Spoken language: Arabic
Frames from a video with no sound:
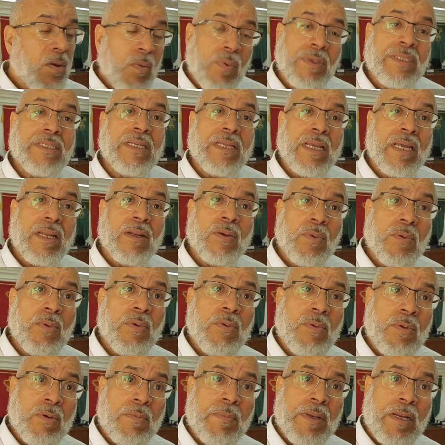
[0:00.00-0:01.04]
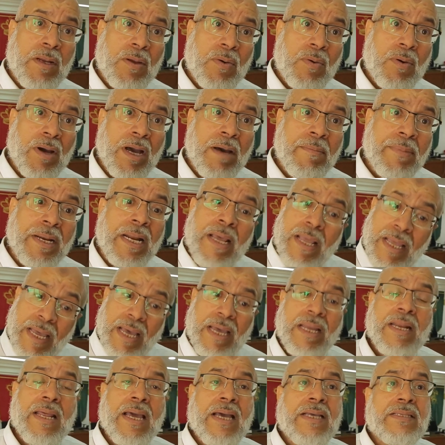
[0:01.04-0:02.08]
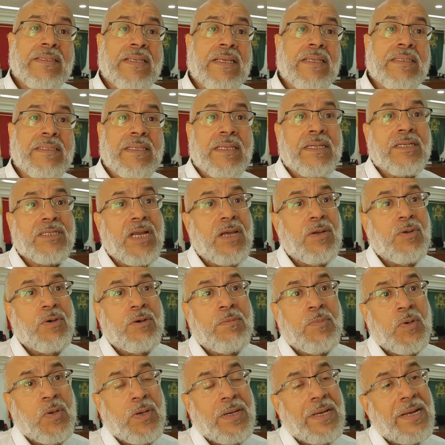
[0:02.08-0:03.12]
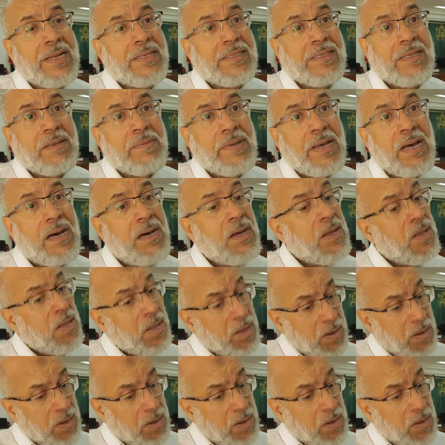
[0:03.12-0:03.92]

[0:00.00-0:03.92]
ويتدخل كل من له امر على اساس ارجاع الامور الى نصابها